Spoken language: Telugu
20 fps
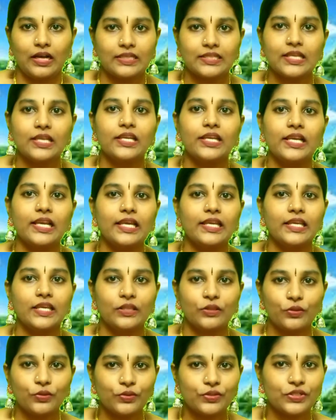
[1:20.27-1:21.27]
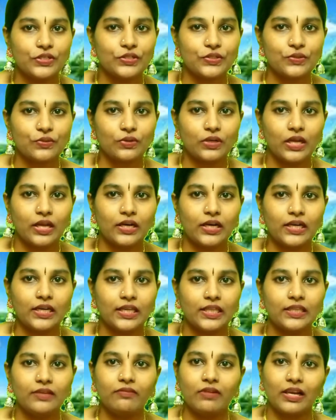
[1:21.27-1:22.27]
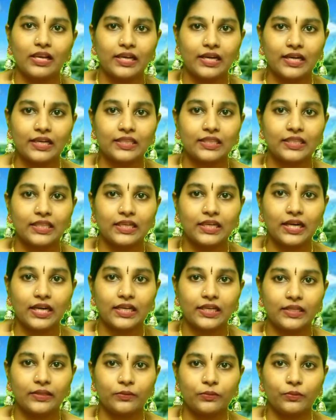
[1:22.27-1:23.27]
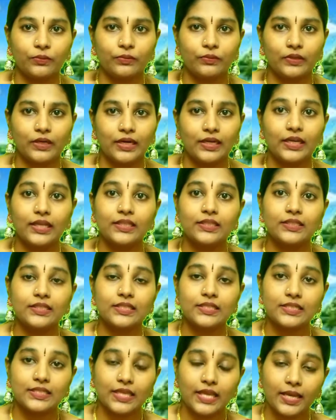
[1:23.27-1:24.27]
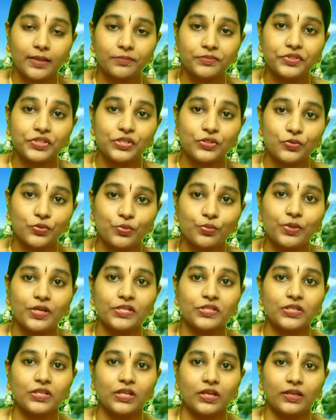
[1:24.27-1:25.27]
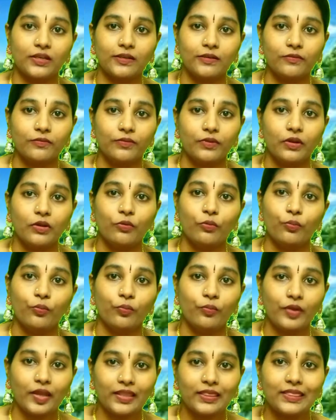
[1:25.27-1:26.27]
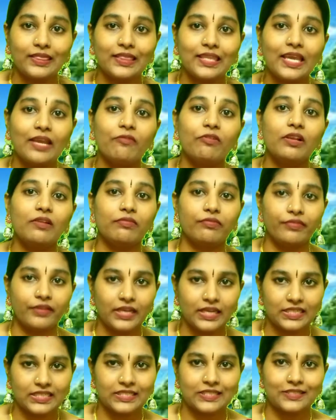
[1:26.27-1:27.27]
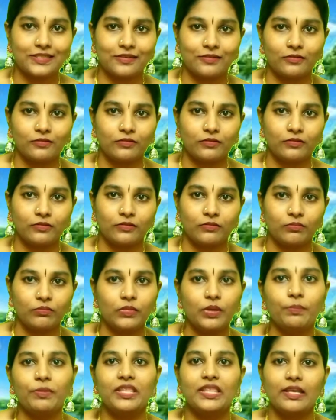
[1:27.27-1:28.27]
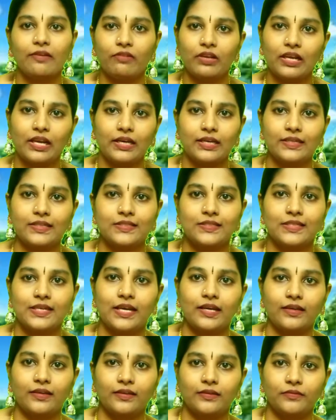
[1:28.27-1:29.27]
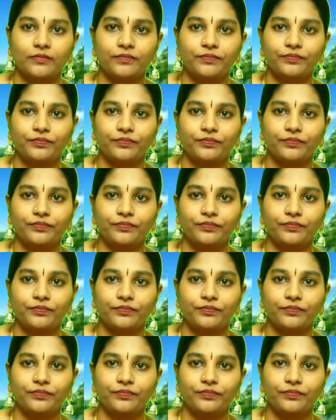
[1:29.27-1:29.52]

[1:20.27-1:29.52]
అసలు ఇలా ఎందుకు చేస్తున్నారనేది వాళ్ళకి అర్థం కాలేదు అంటే ది సేమ్ సిచ్యువేషన్ వెన్ దే విల్ ఫేస్ మేబీ దే విల్ అండర్స్టాండ్